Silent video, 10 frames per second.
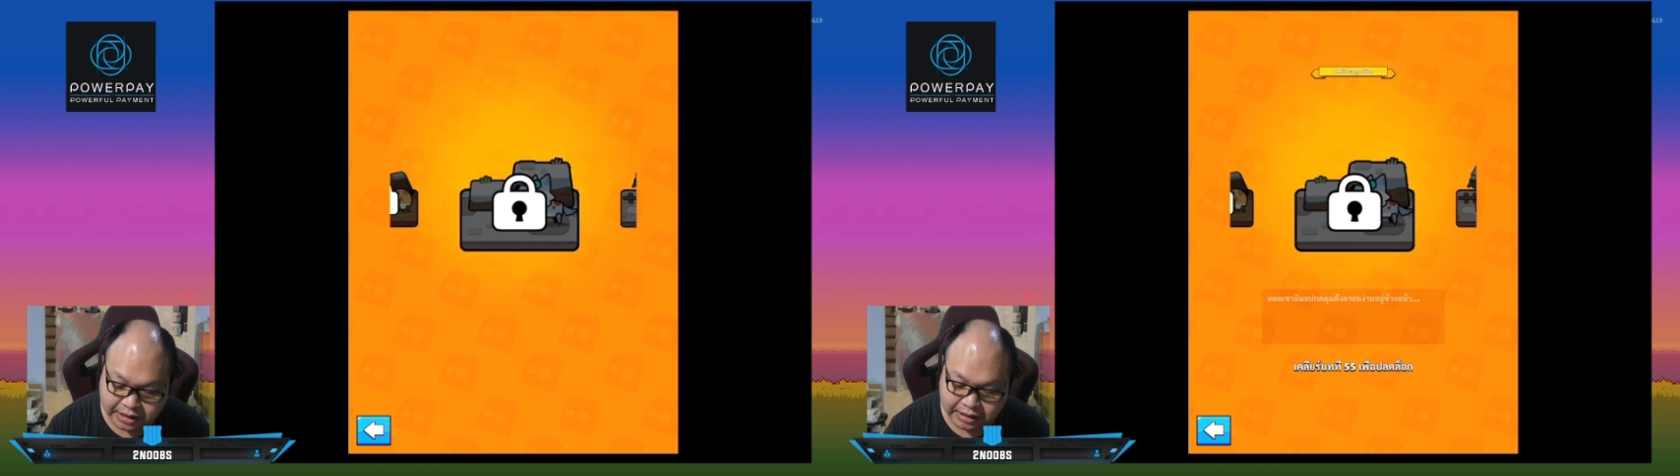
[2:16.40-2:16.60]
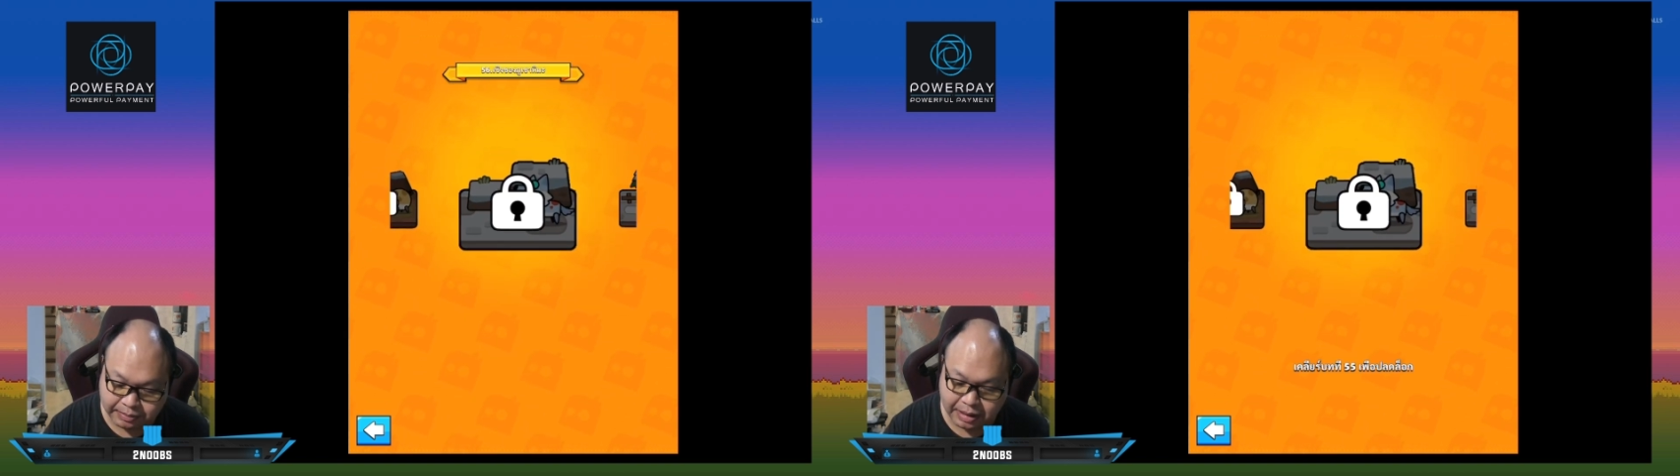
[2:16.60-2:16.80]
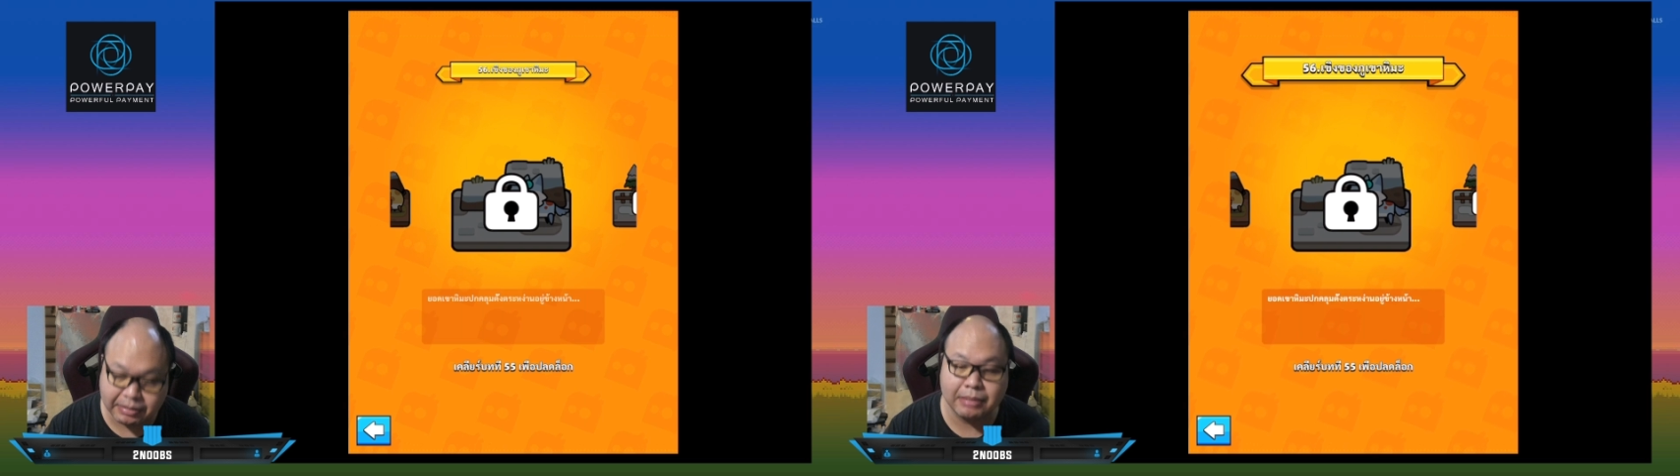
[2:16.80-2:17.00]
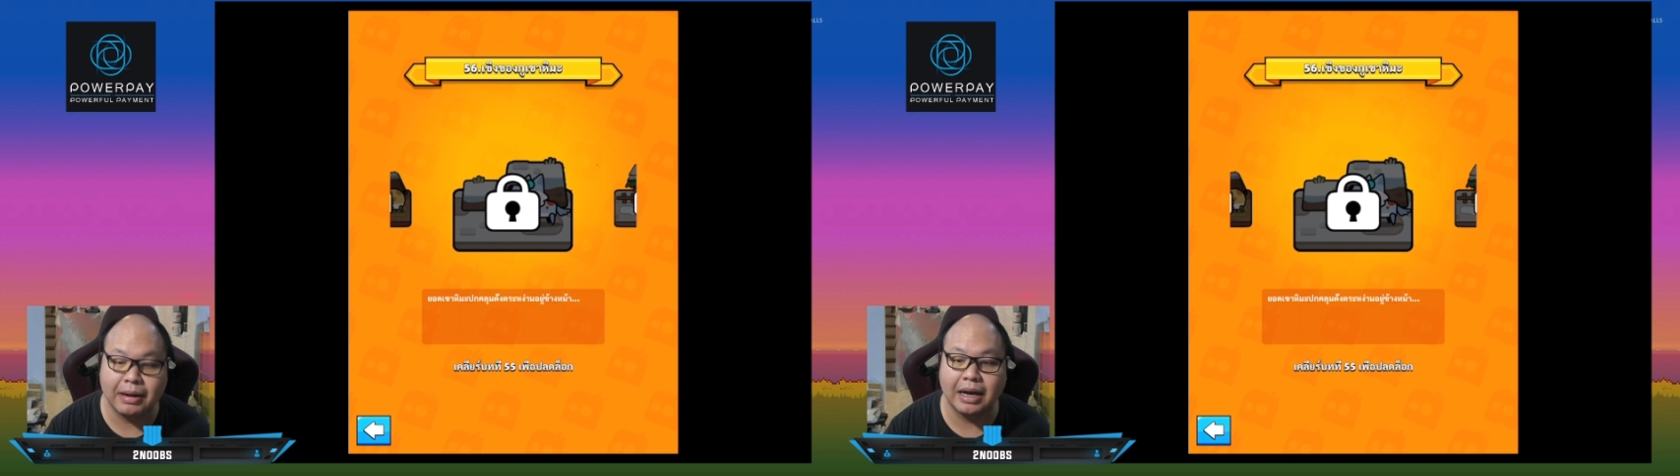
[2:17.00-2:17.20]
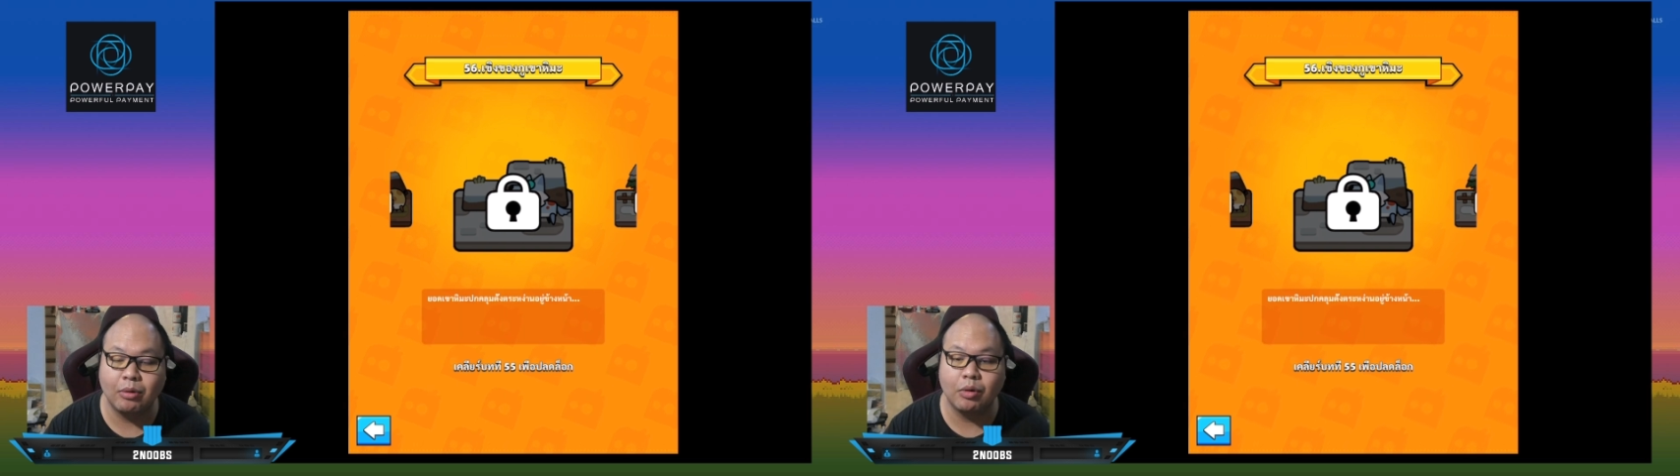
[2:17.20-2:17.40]
เพิ่มขึ้นมา
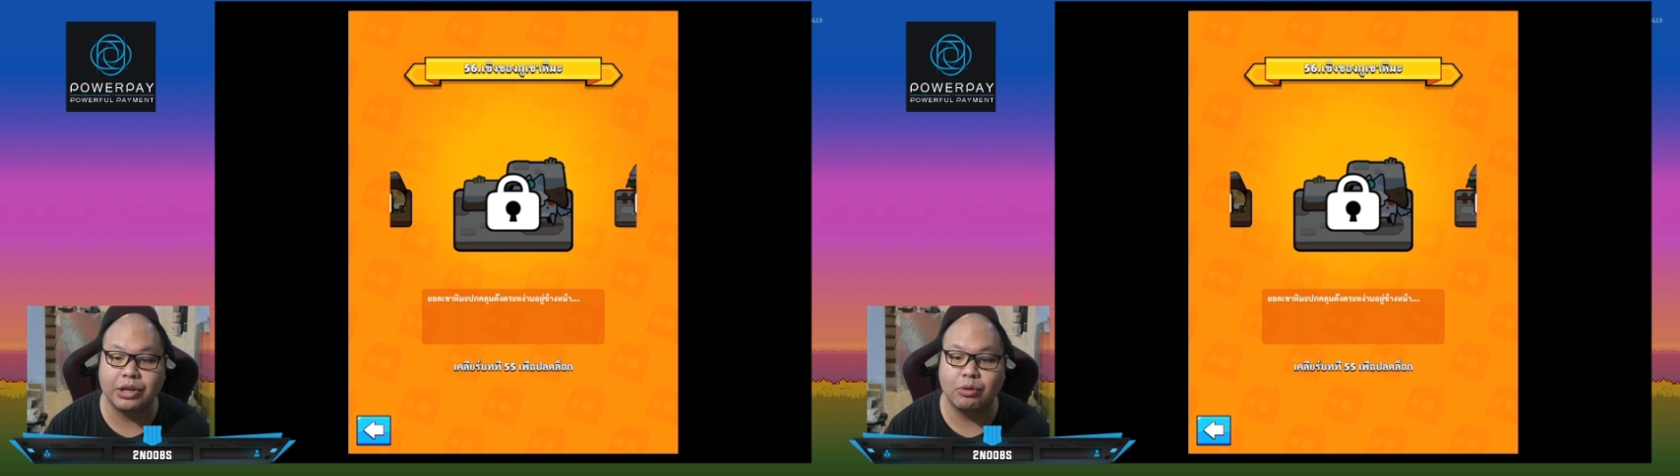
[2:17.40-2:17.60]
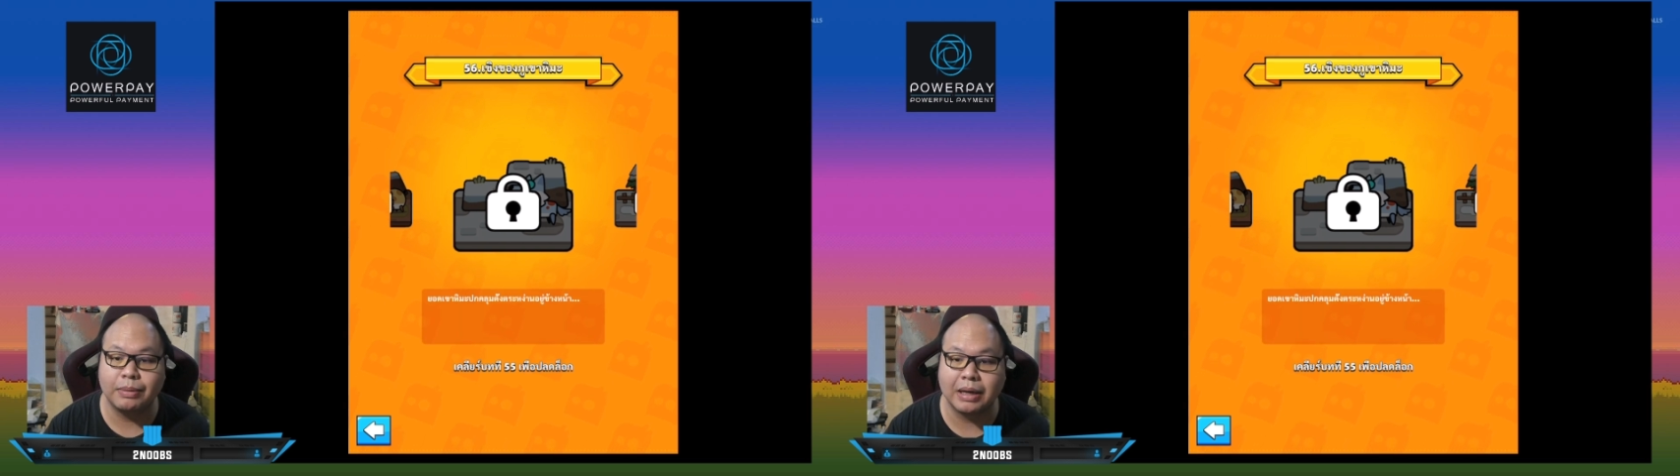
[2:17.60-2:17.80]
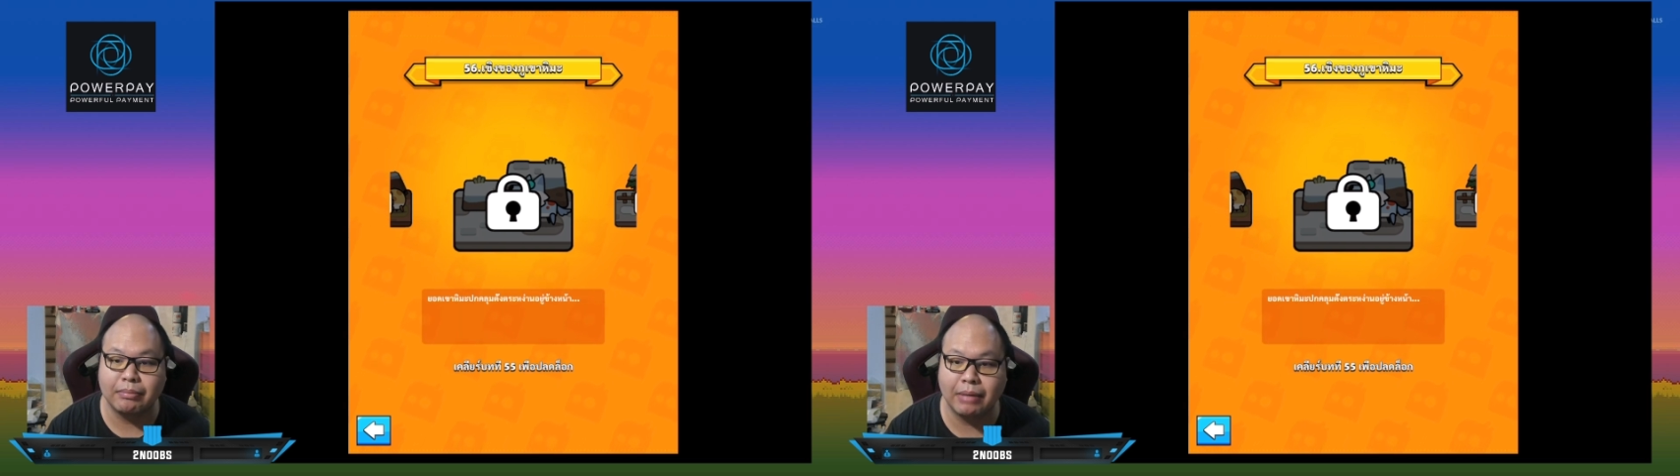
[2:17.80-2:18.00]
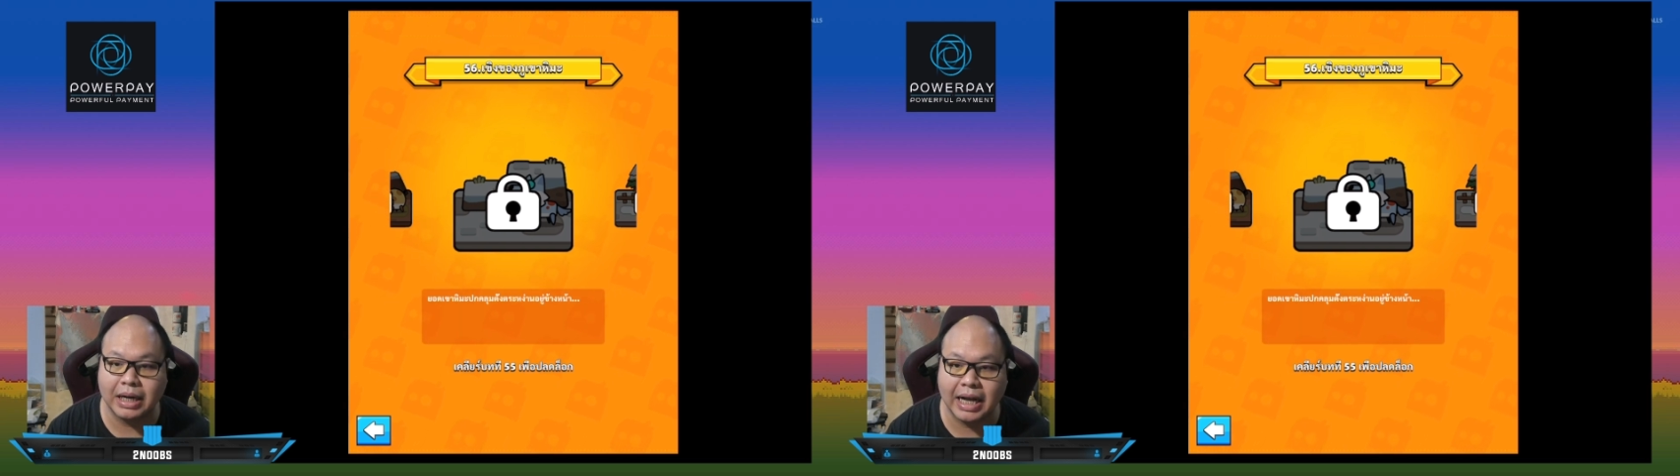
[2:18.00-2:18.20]
โหดอยู่เหมือนเหมือน